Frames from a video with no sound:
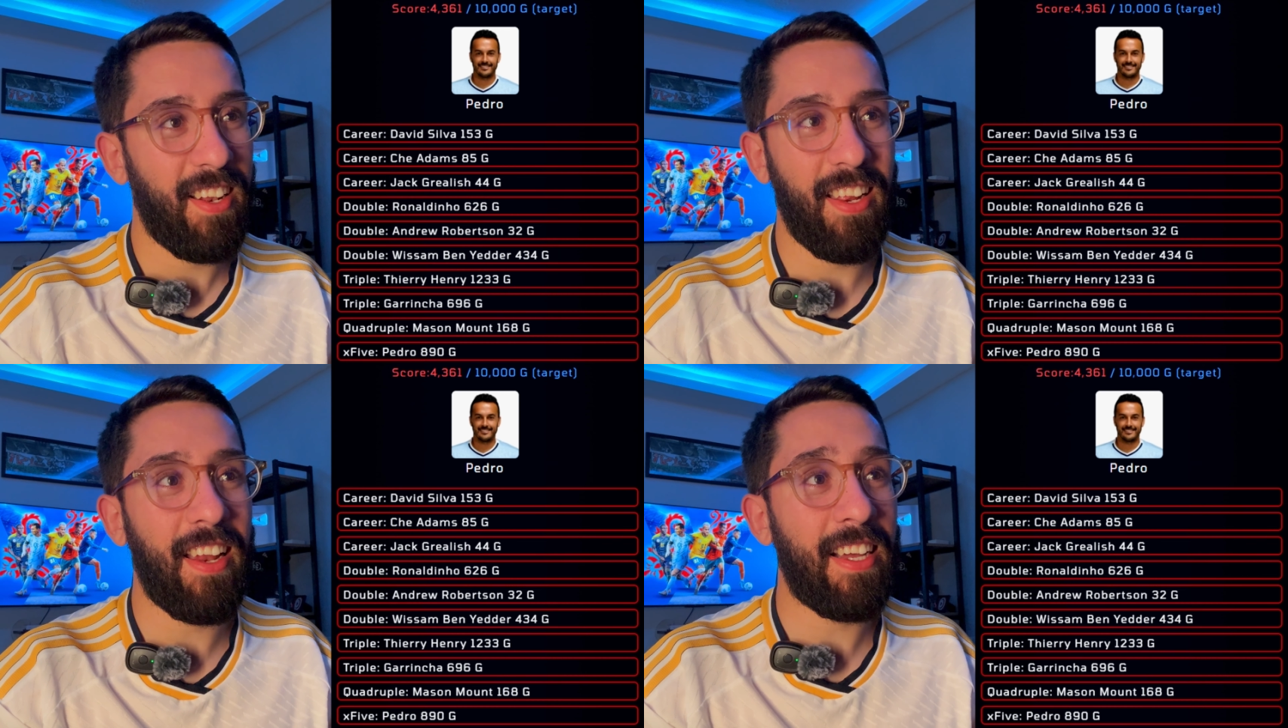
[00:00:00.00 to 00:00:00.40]

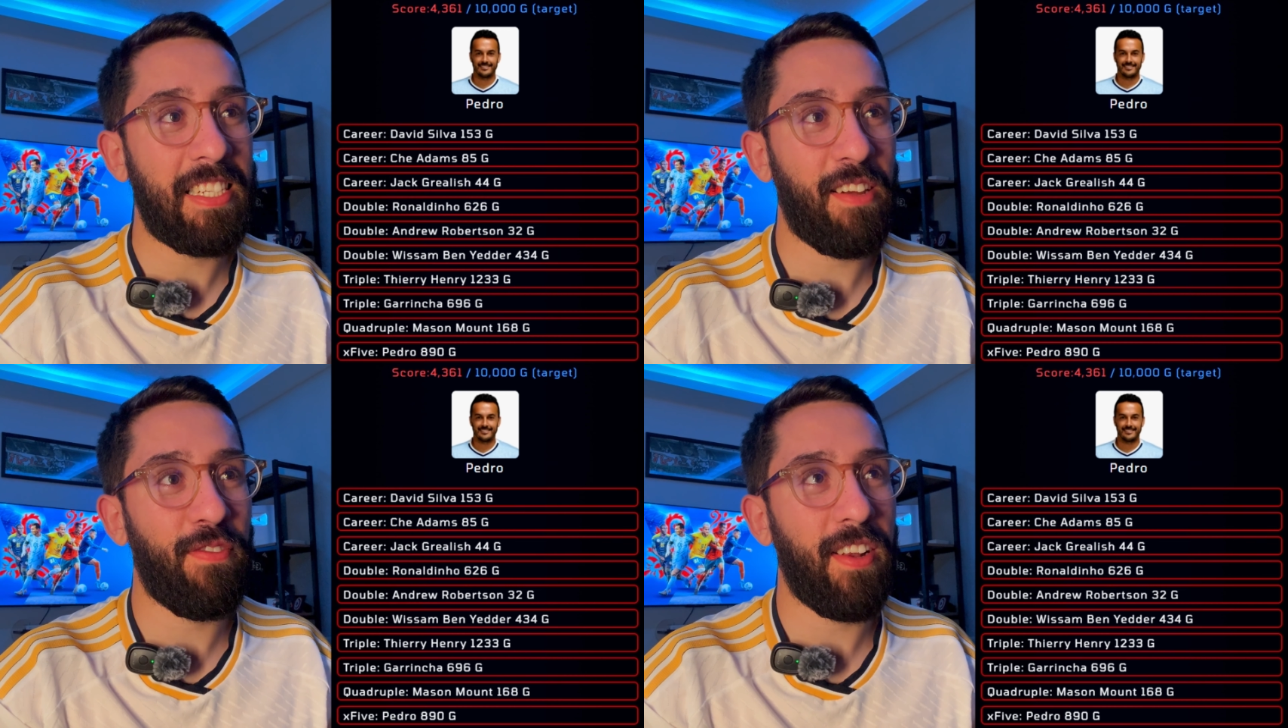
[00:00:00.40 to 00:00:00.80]

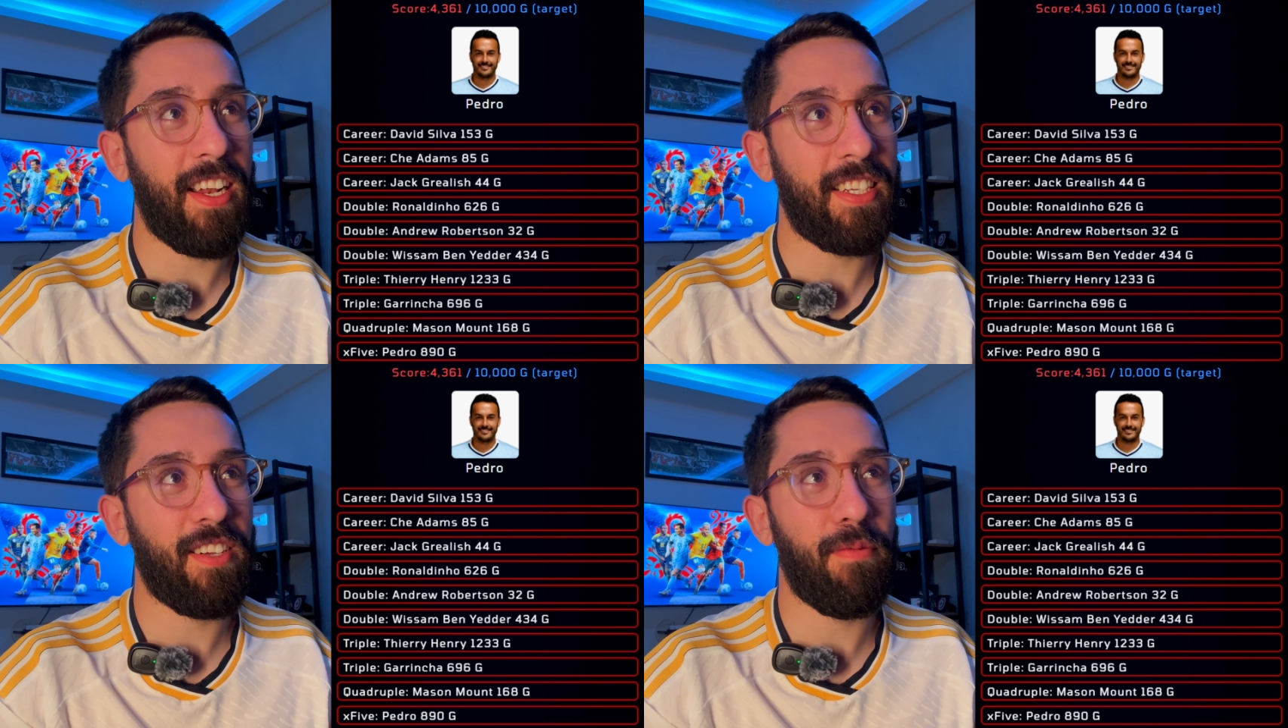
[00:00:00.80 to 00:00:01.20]
للأسف
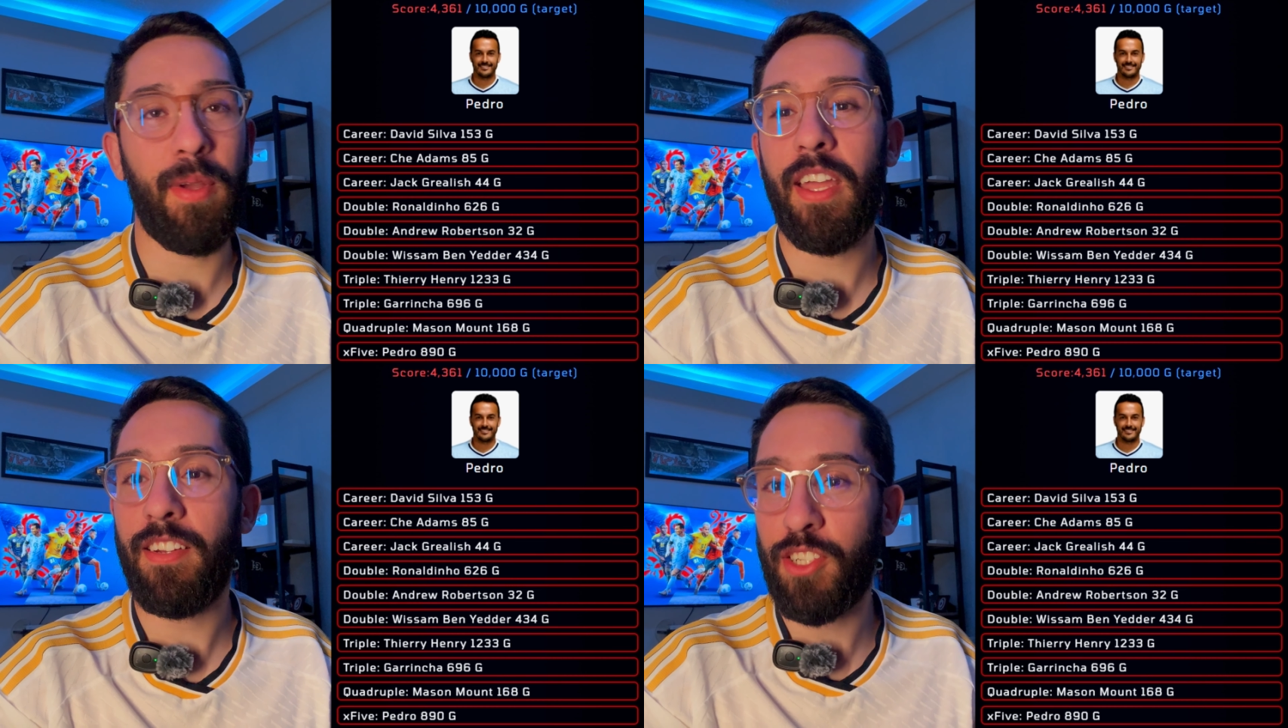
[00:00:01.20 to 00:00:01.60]
للأسف
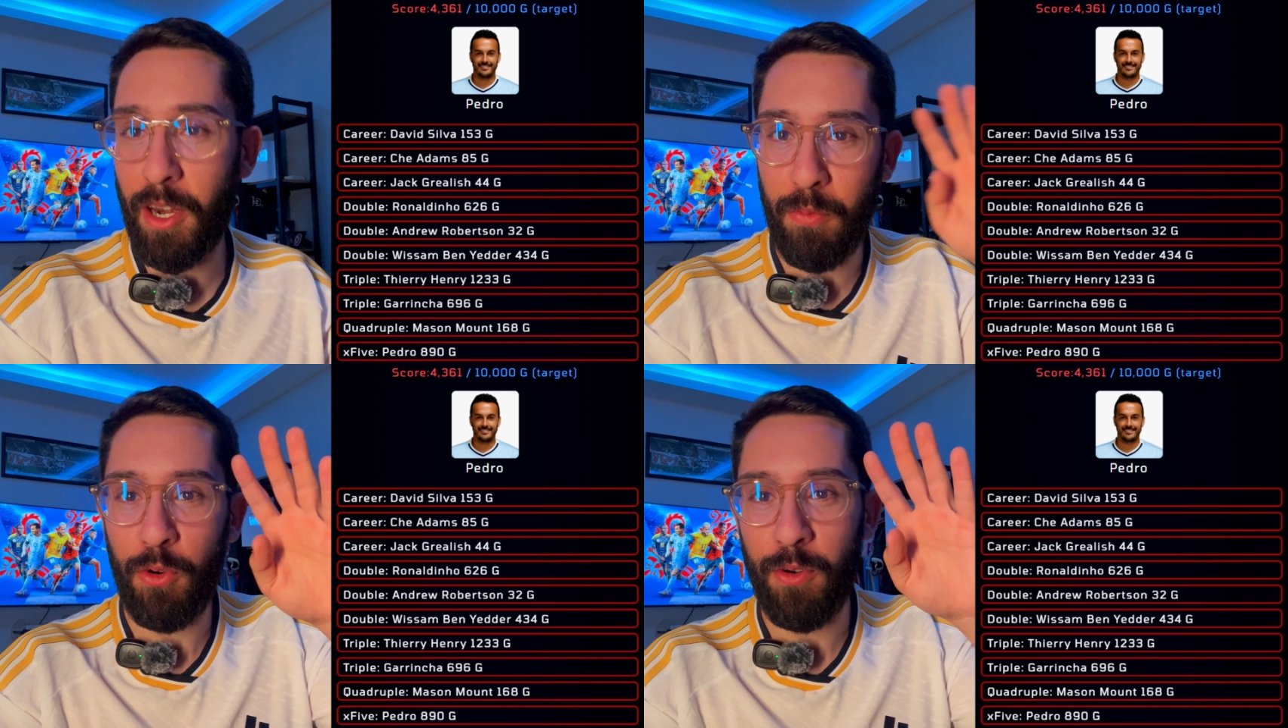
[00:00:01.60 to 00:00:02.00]
باهي
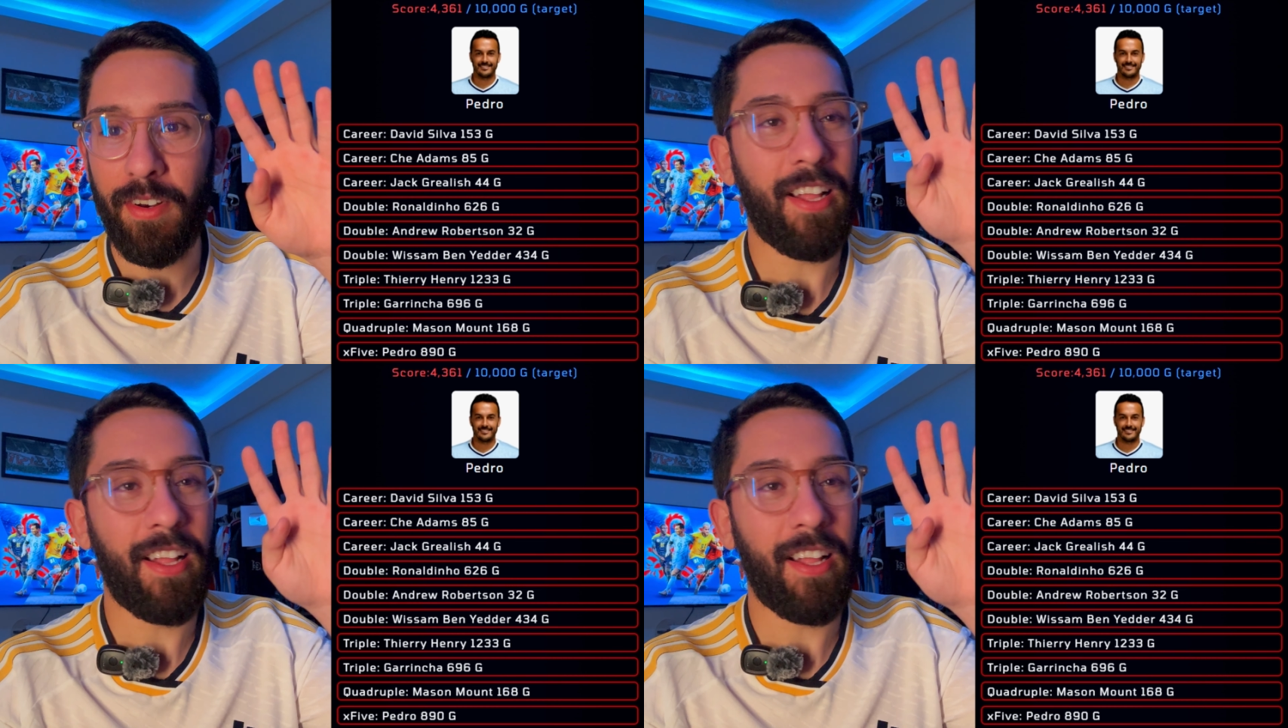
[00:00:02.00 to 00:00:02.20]
نجربوا